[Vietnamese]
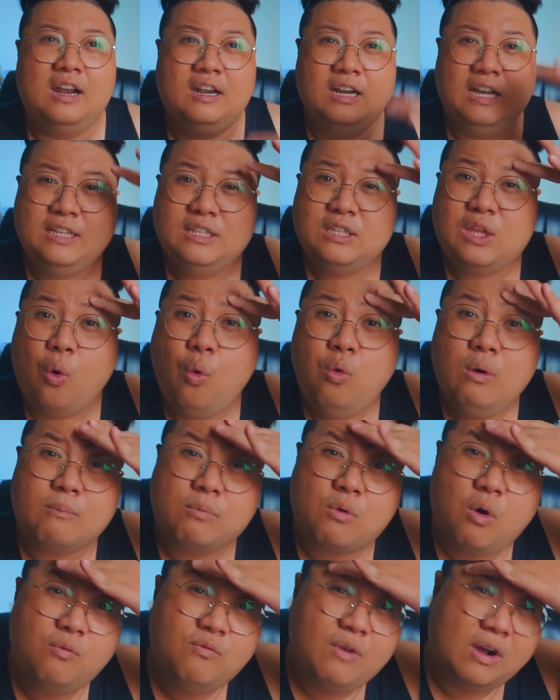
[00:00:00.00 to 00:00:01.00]
linh thú là
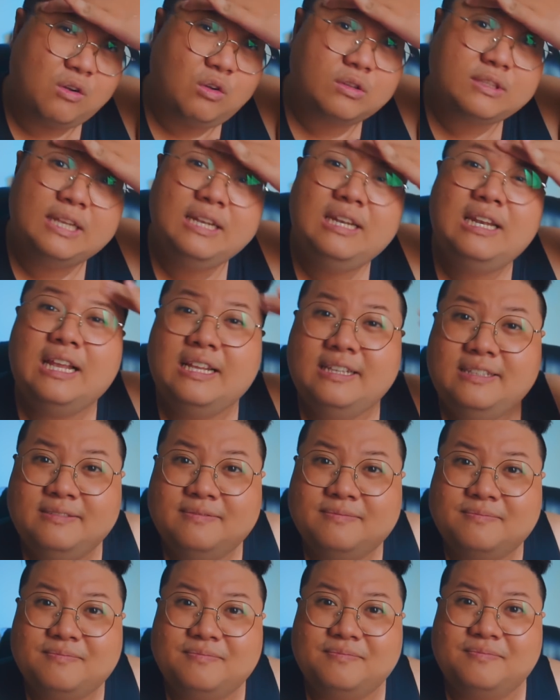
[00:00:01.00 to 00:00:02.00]
một con vật có tính linh
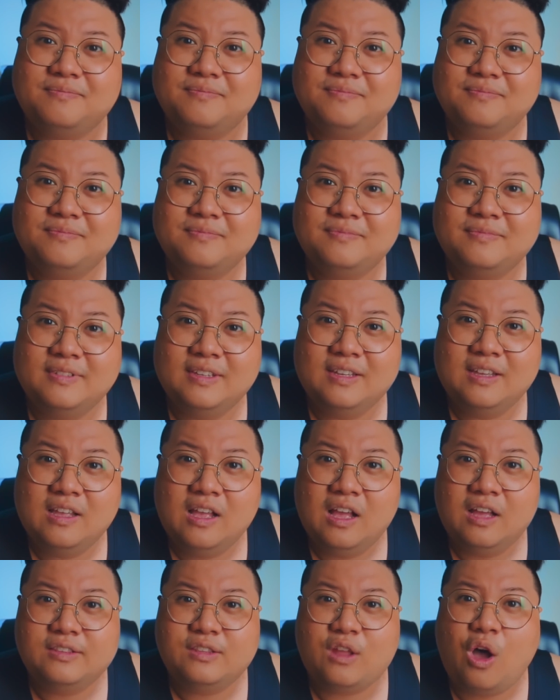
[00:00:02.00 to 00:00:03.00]

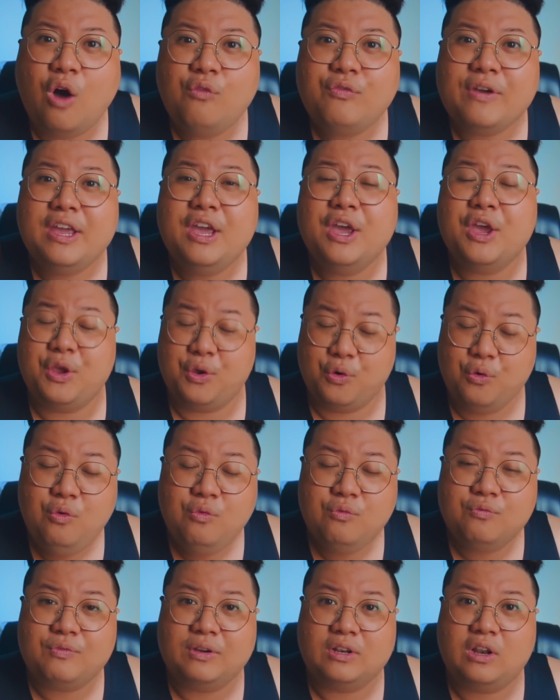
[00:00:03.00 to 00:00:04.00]
nó phải
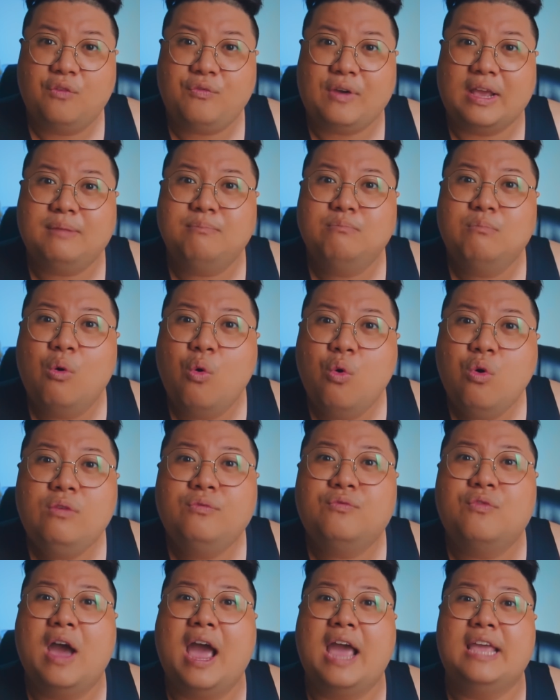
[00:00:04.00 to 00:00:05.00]
hiểu và nó phải muốn
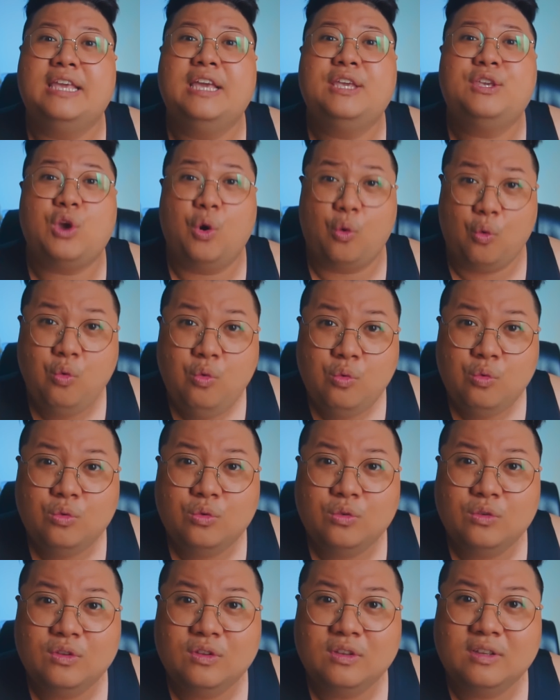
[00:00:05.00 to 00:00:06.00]
về với chủ
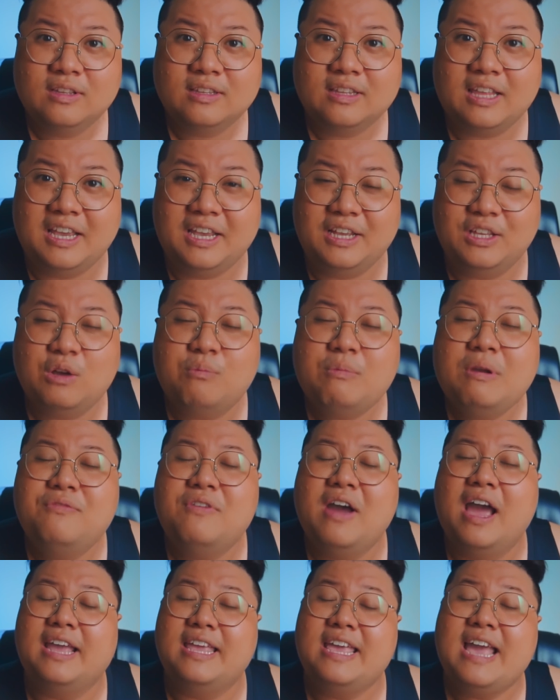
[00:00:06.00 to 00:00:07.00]
thì nó mới
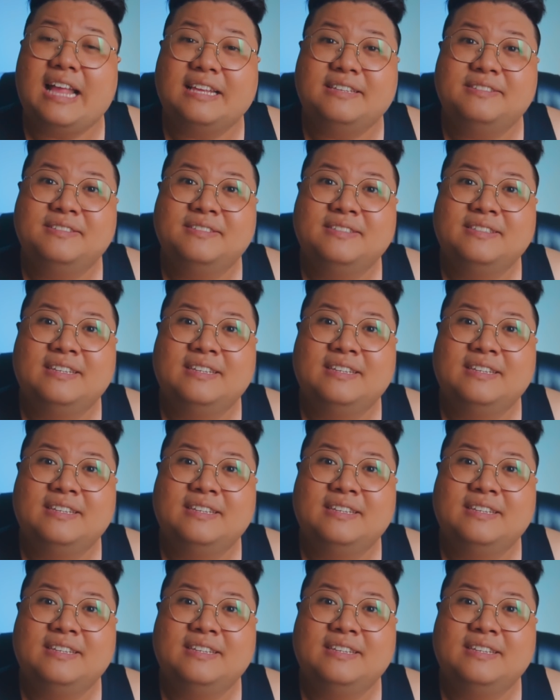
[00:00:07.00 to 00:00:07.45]
về với anh